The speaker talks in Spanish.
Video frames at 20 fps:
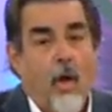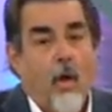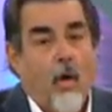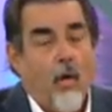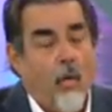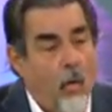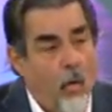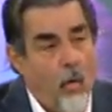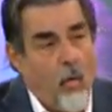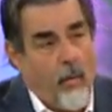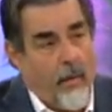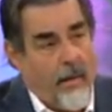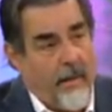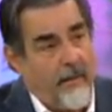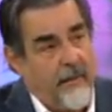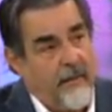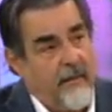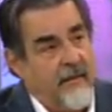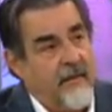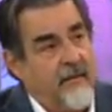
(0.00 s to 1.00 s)

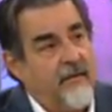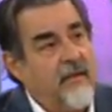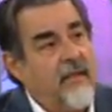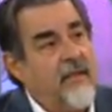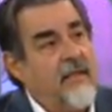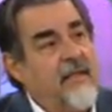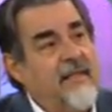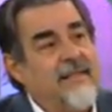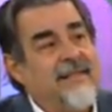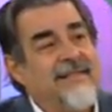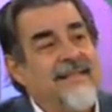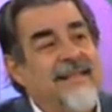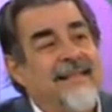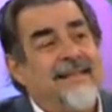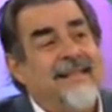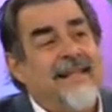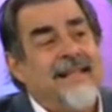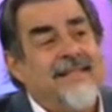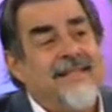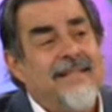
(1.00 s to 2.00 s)
Cuba tiene
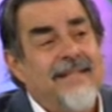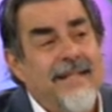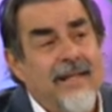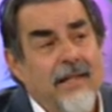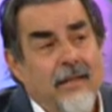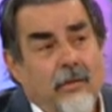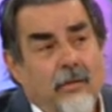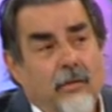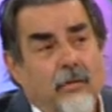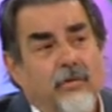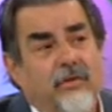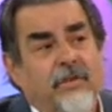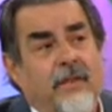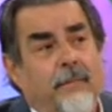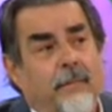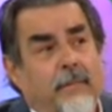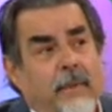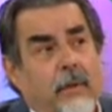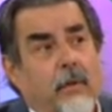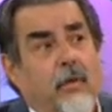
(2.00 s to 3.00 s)
700 y
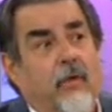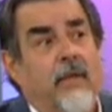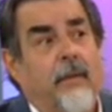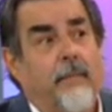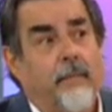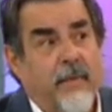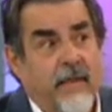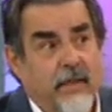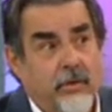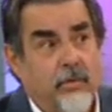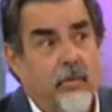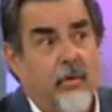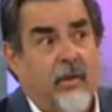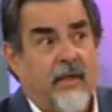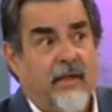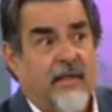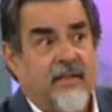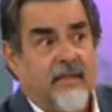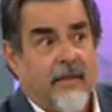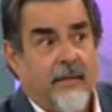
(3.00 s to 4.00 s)
pico de presos
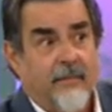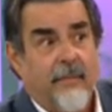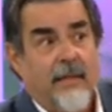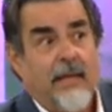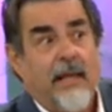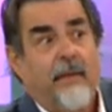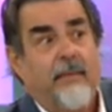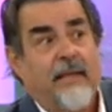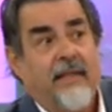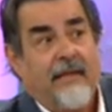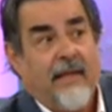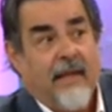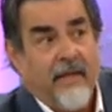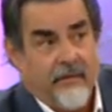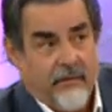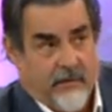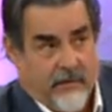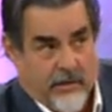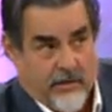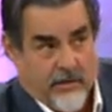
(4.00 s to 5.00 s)
cada 100.000
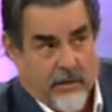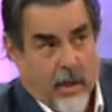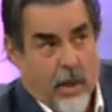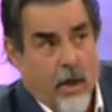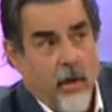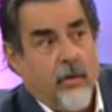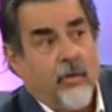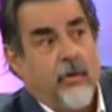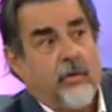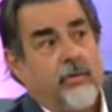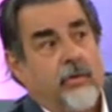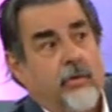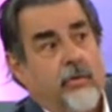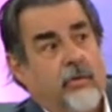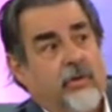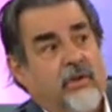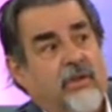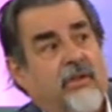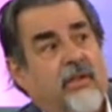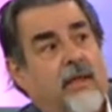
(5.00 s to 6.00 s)
habitantes.
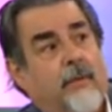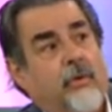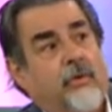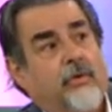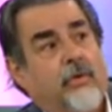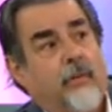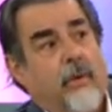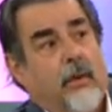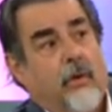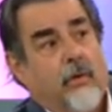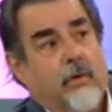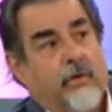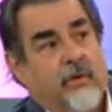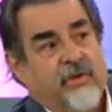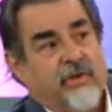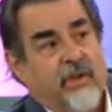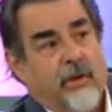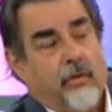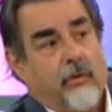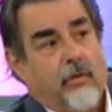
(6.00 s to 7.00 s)
Nosotros estamos sobre los
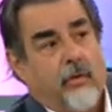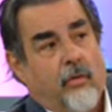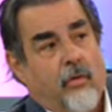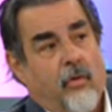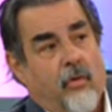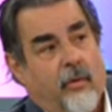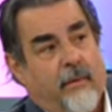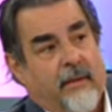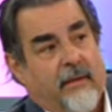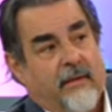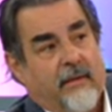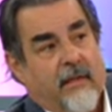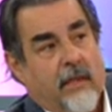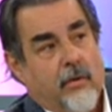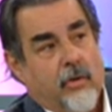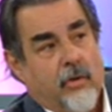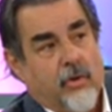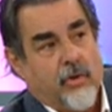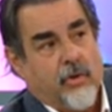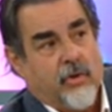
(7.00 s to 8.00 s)

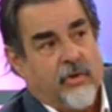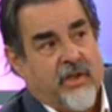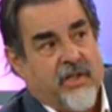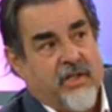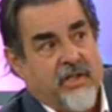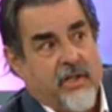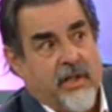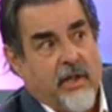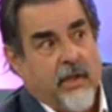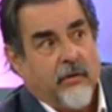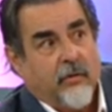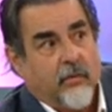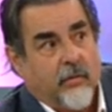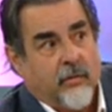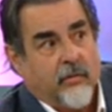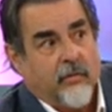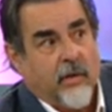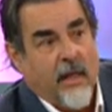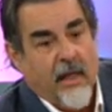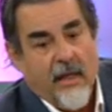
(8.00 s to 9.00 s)
298,
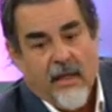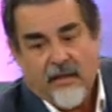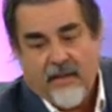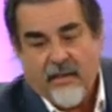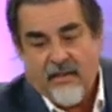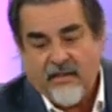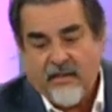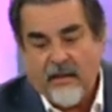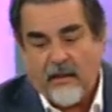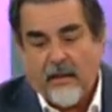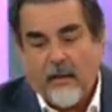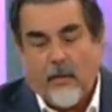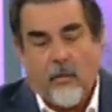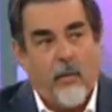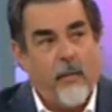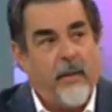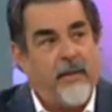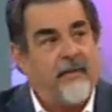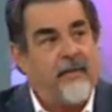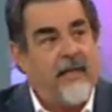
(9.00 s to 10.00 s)
300. Quiere decir que
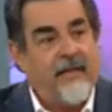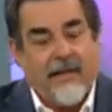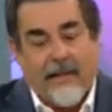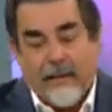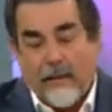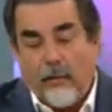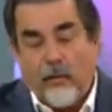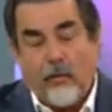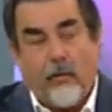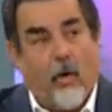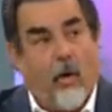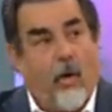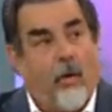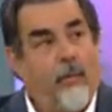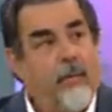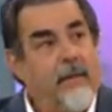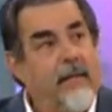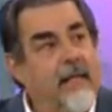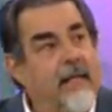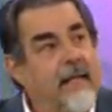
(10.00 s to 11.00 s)
Cuba está en el
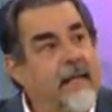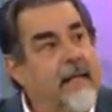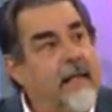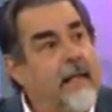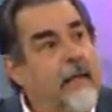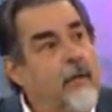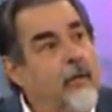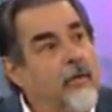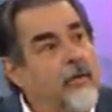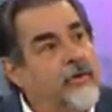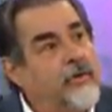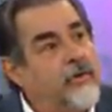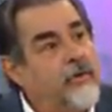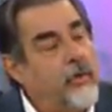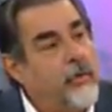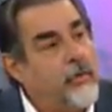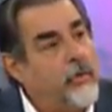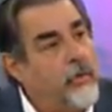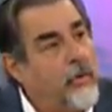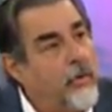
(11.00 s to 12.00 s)
doble que
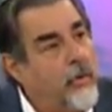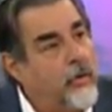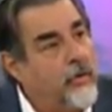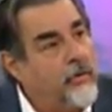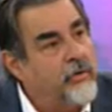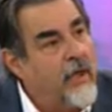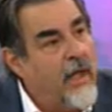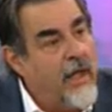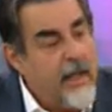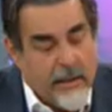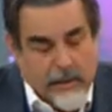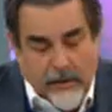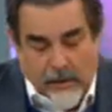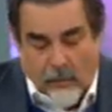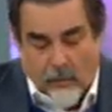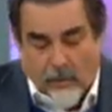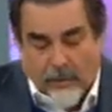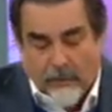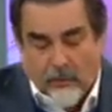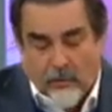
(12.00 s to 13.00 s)
nosotros. Y
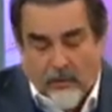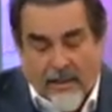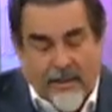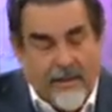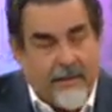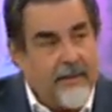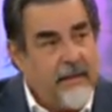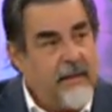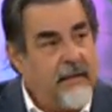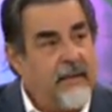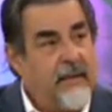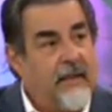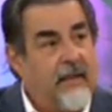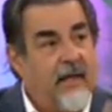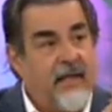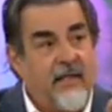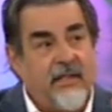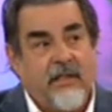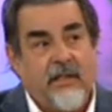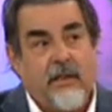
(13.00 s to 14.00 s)
cuando la crítica
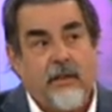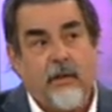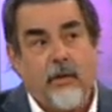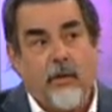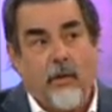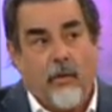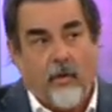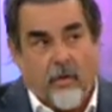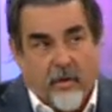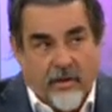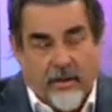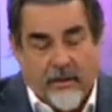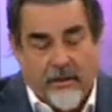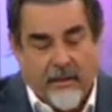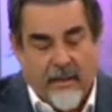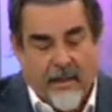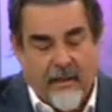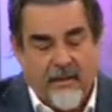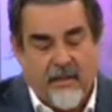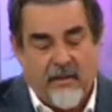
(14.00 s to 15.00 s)
es
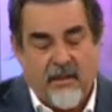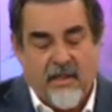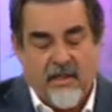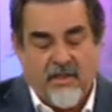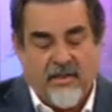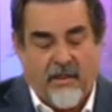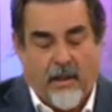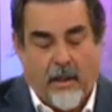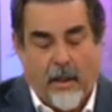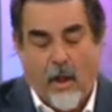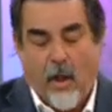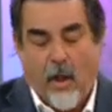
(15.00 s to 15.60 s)
ideológica y mm. dice,